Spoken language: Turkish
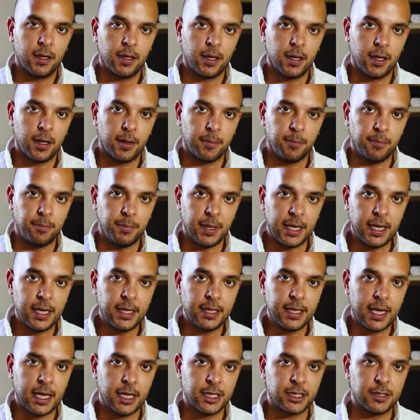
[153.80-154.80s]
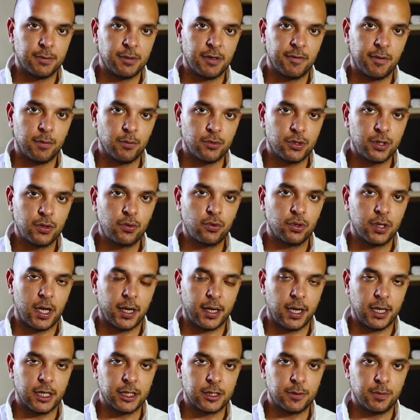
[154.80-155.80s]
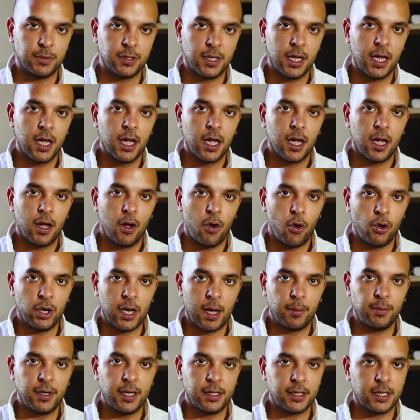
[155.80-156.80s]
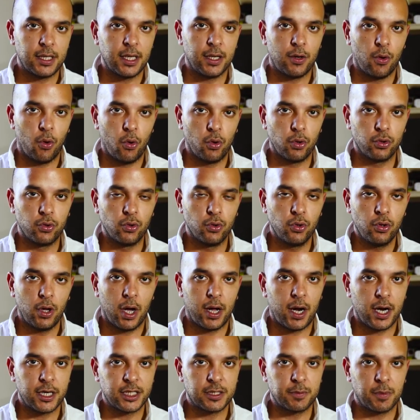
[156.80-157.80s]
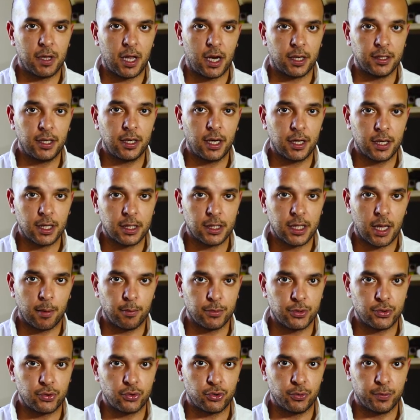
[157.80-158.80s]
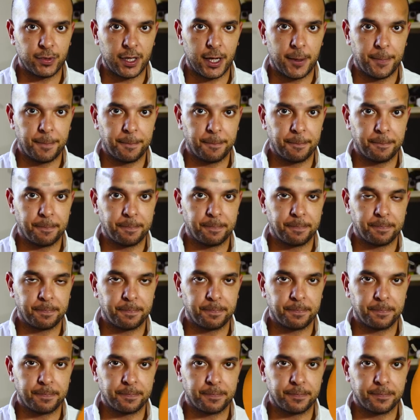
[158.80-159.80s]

e, beyin gelişimine ve müzik kulağı gelişimine önemli etkileri olduğu araştırmalarda kanıtlanmış durumda.